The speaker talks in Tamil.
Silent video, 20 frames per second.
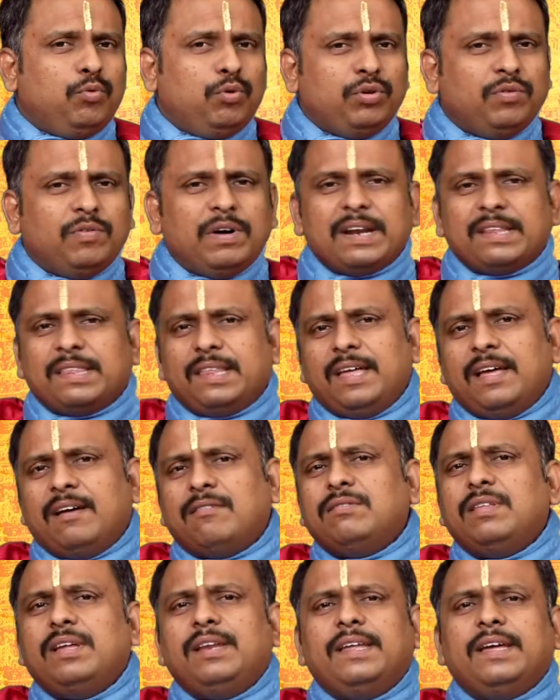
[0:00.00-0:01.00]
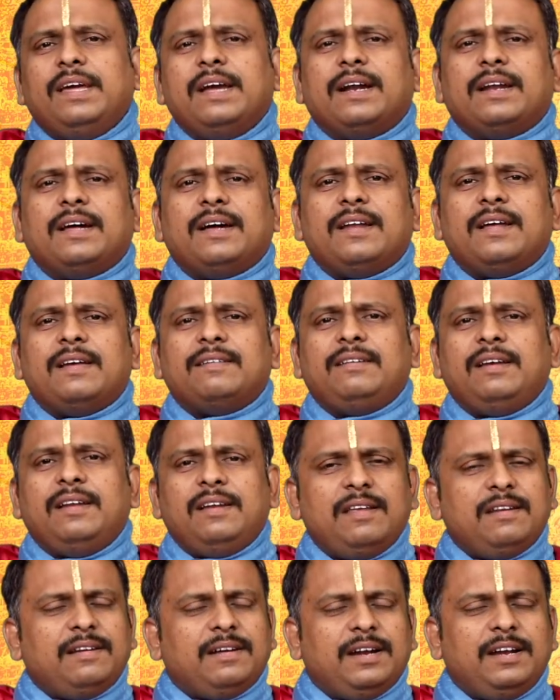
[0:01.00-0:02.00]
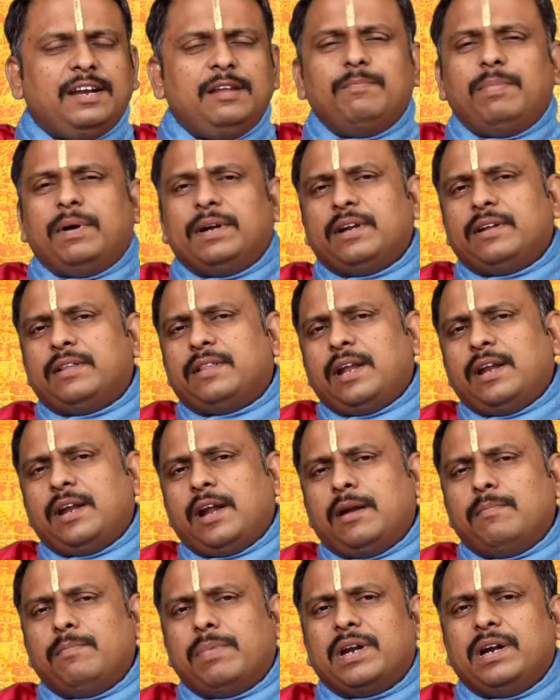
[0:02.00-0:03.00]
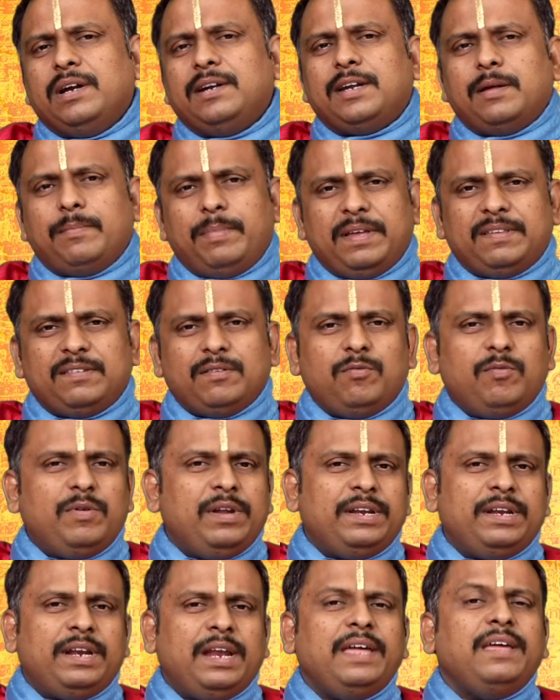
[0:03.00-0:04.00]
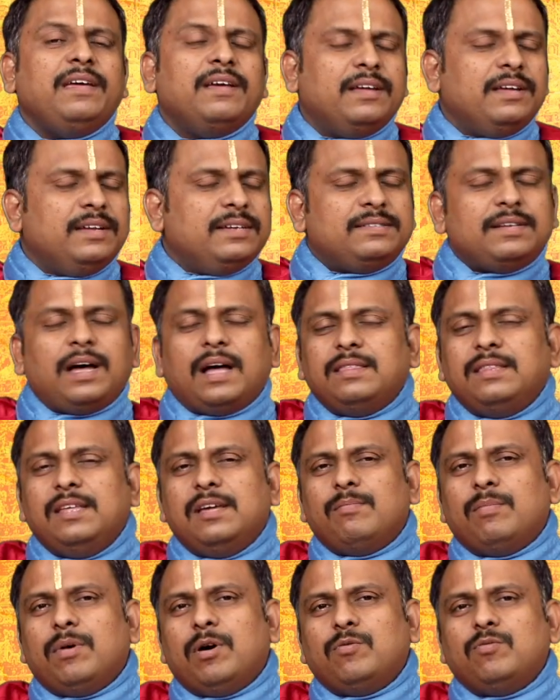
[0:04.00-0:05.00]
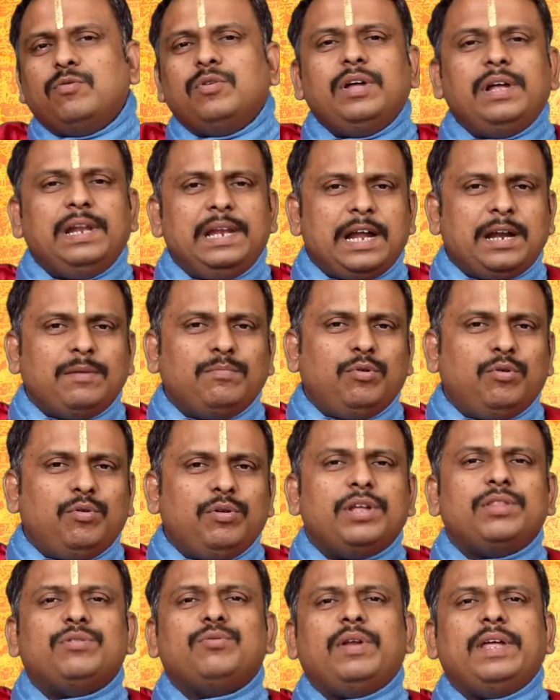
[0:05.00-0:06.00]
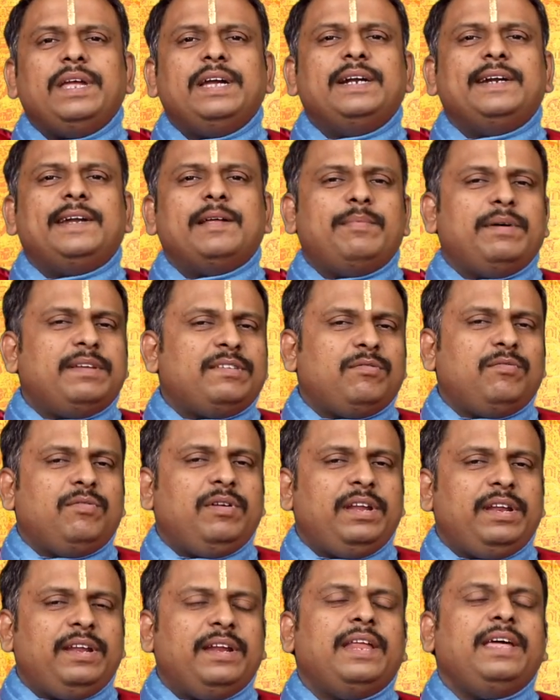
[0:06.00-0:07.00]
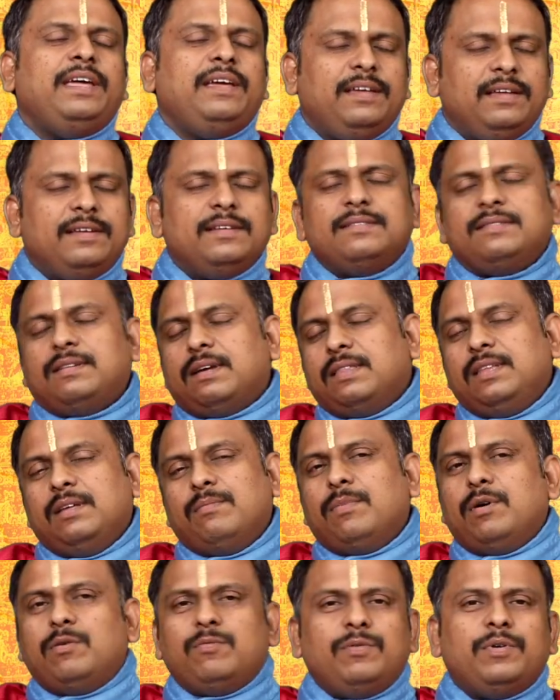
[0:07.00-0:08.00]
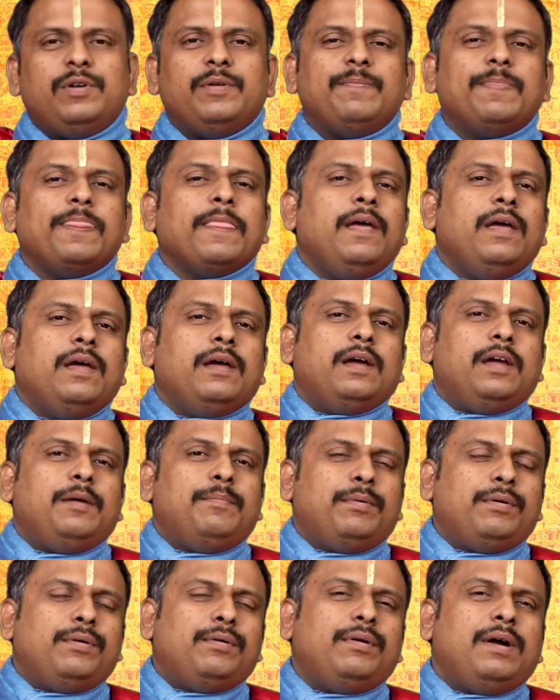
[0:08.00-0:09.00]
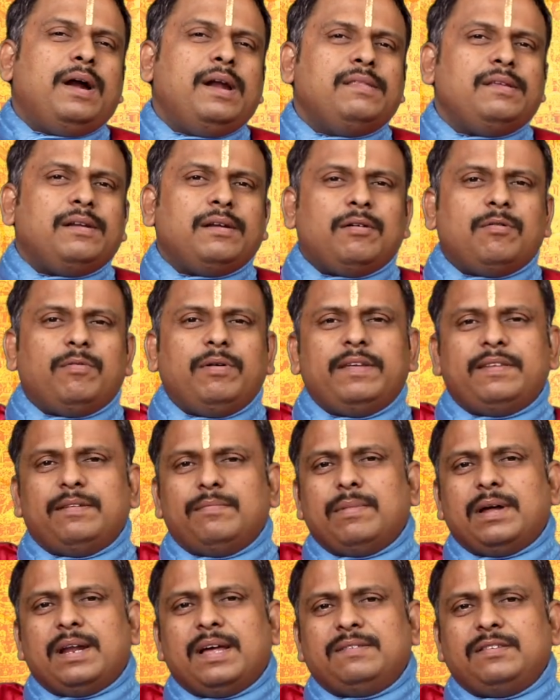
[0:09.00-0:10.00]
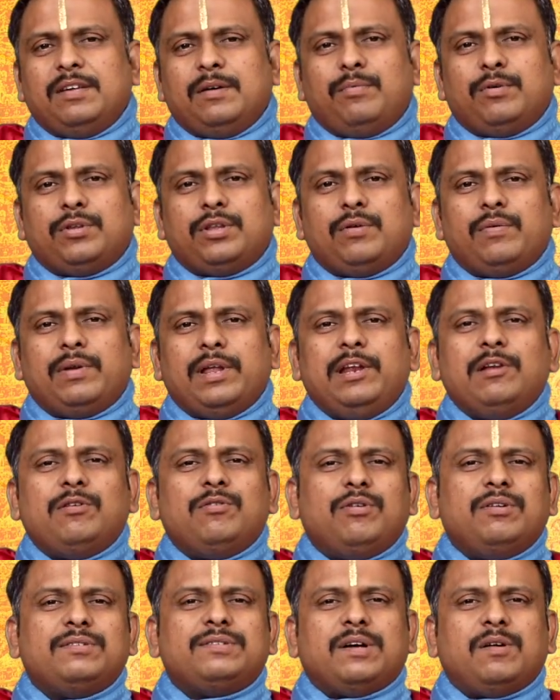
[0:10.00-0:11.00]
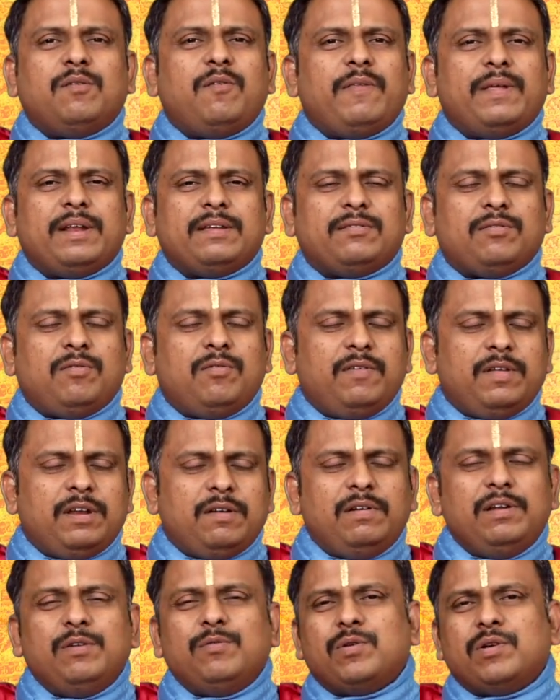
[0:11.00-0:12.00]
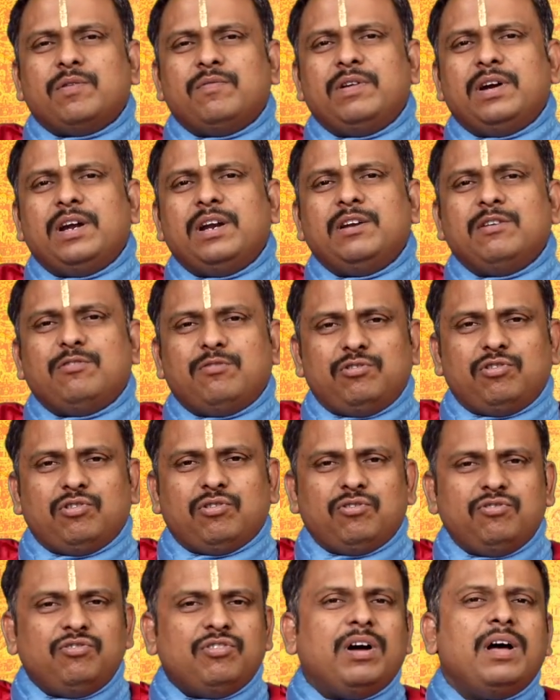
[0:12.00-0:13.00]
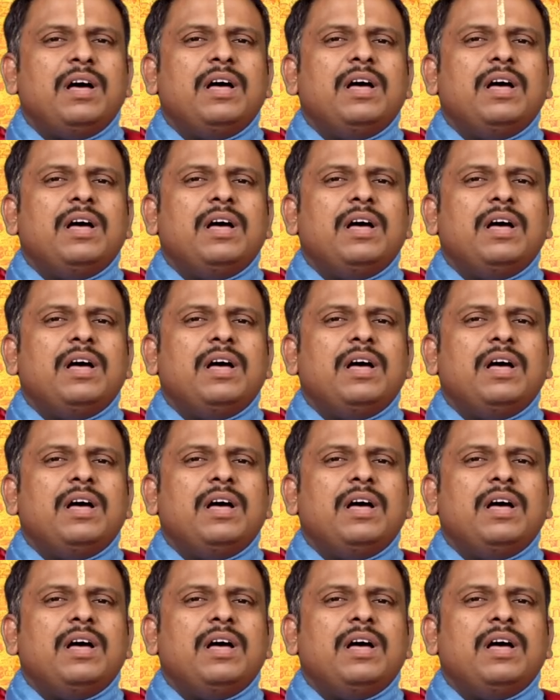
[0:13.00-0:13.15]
ஒரு வார்த்தையாவது இன்றைக்கி கடகராசியினர் கண்டிப்பாக நன் தன் நண்பர்கள்ட்ட பேசக்கூடிய நிலை சாத்தியமாக உண்டு இல்லை அன்புக்குரிய துணைக்கிட்ட பேசக்கூடிய நிலை சாத்தியமாக உண்டு இப்போது அடுத்திருக்கக்கூடிய சிம்மராசியை பொறுத்தவரையிலும் சகோதர சகோதரி வழி உறவுகள் கொஞ்சம் கொஞ்சம்